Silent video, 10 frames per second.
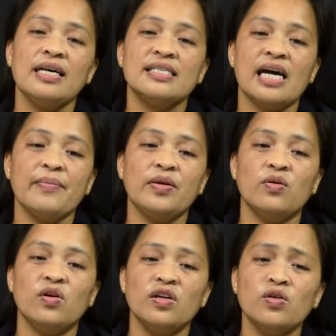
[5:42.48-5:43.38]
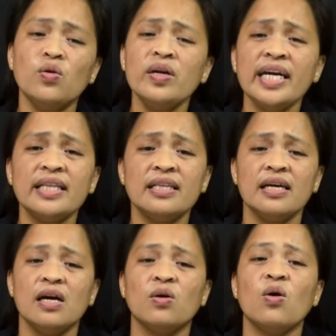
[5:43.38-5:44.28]
sabi doon, Ngunit
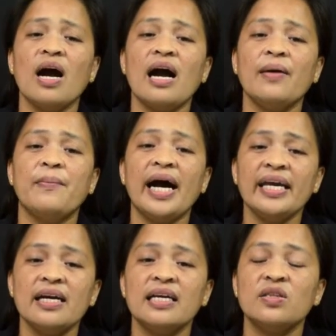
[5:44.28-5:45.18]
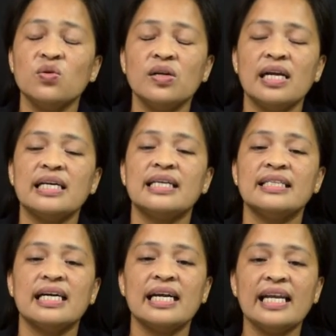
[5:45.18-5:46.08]
kung ang bayang ito na
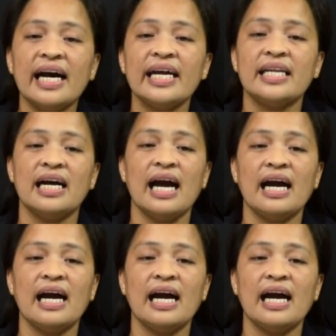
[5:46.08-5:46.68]
nagtataglay ng